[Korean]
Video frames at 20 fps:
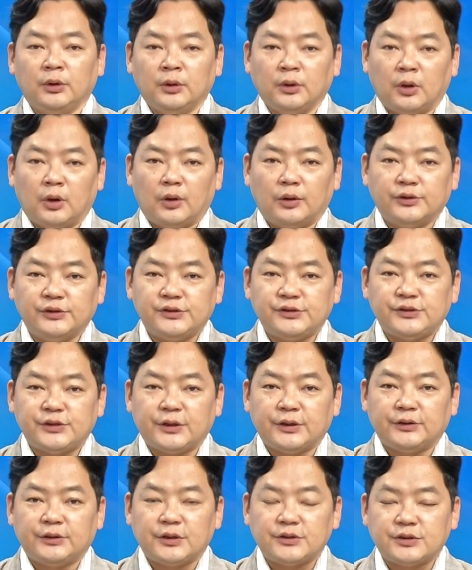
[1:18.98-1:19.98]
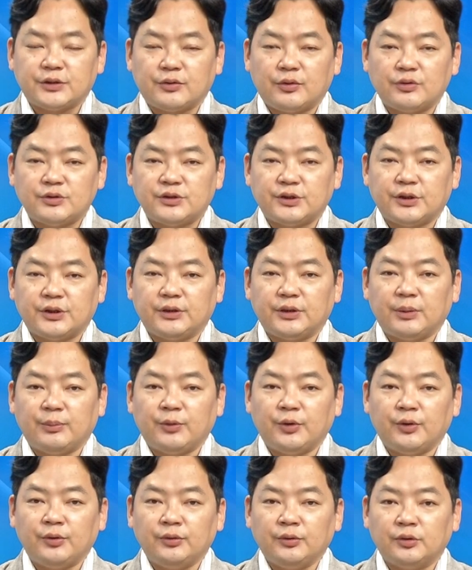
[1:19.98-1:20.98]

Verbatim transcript: 어, 이 시장이 다시 커지게 되면